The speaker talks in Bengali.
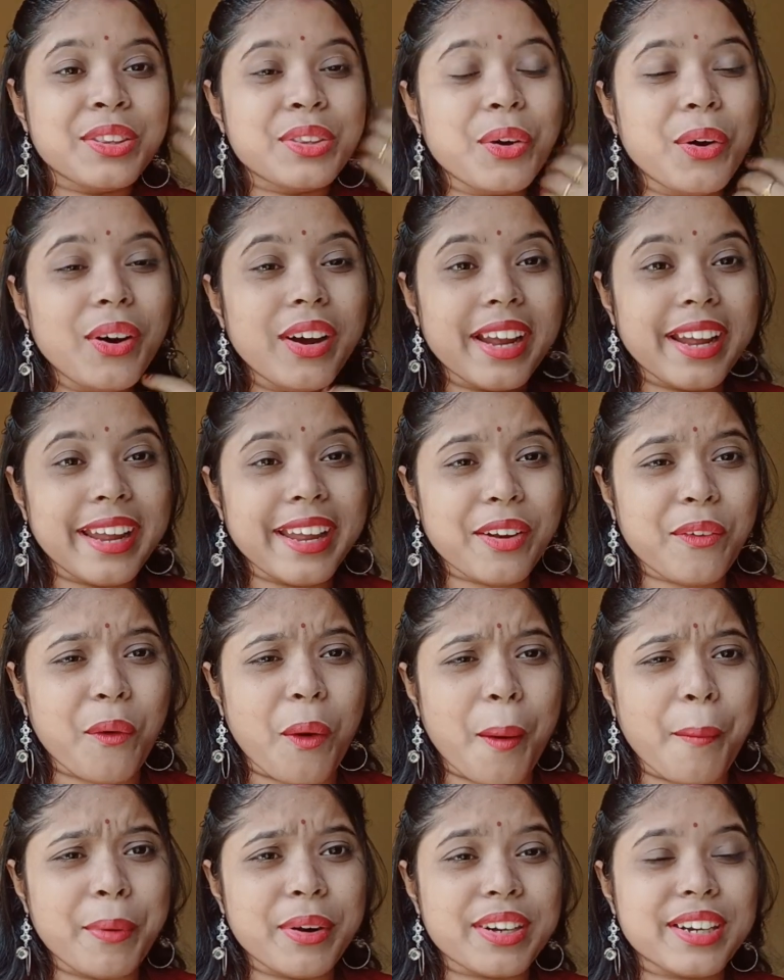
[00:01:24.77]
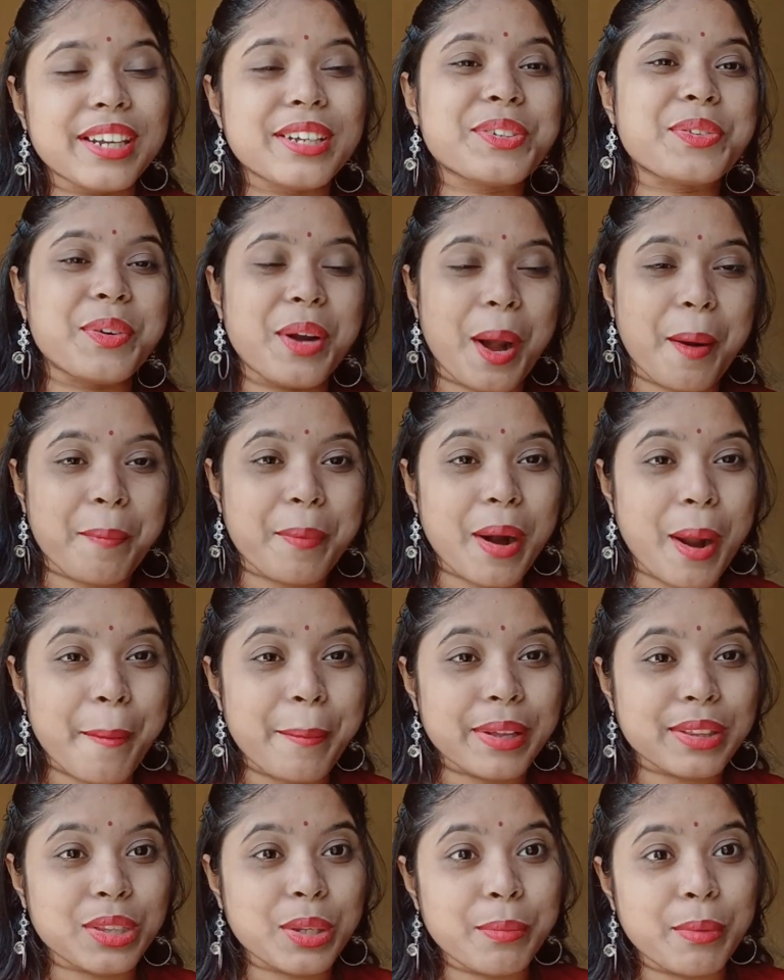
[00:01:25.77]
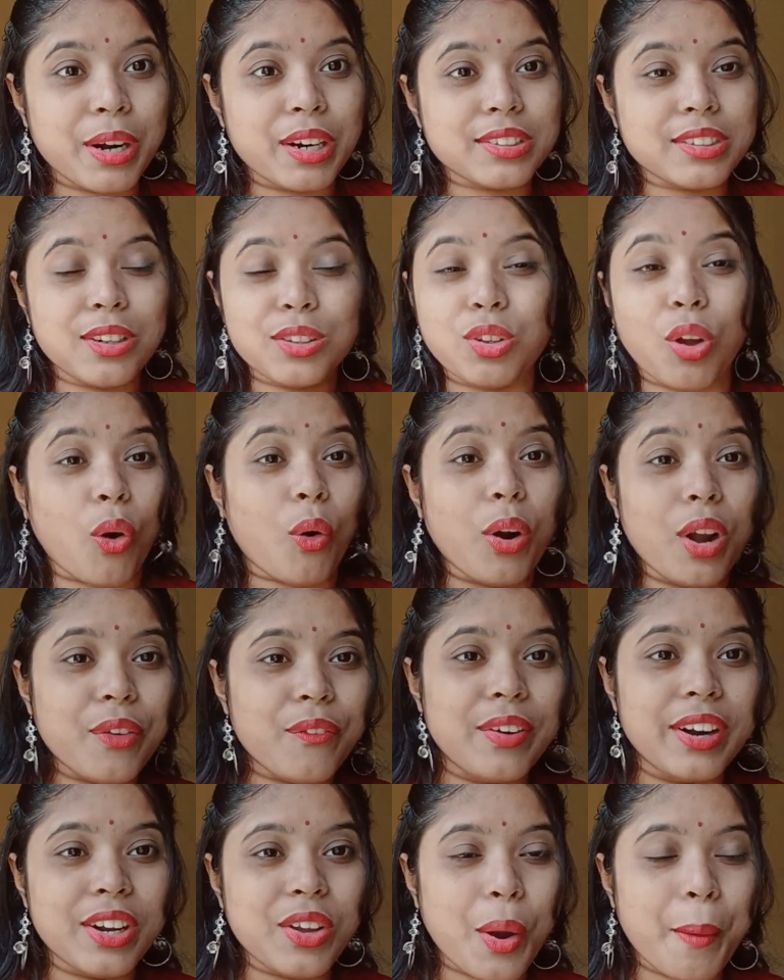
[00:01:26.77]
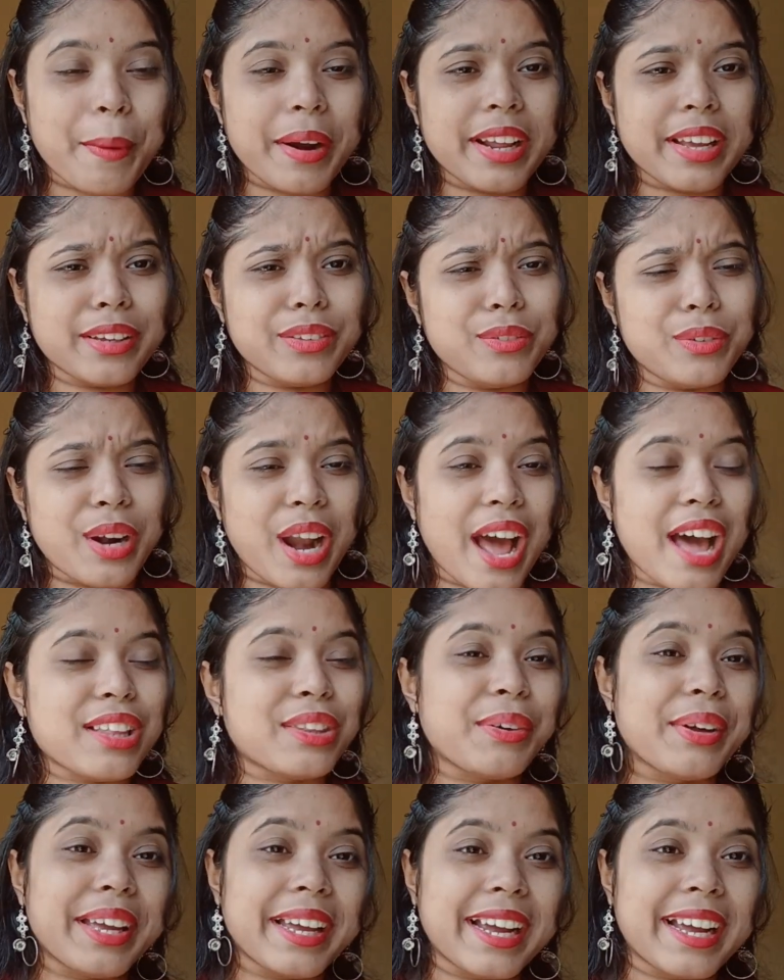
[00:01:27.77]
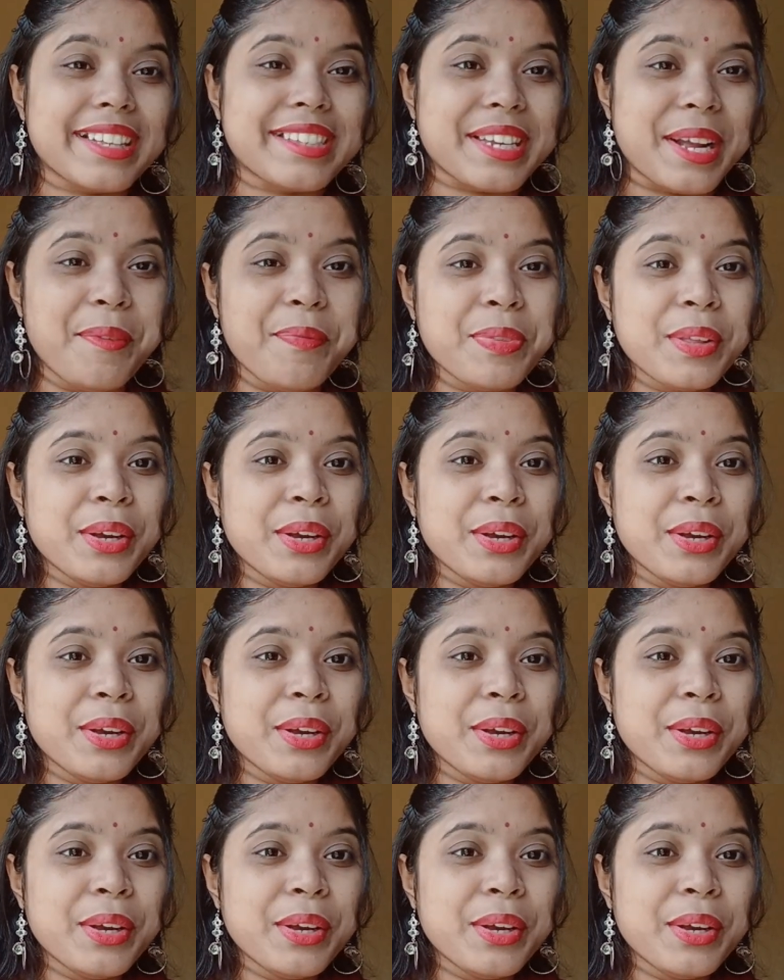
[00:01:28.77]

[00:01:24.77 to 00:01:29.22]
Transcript: তো এই খবরটা শোনার পর আমার তো মনে হচ্ছিলো তখনই ভিডিও মানে কিন্তু রাত হয়ে গেছে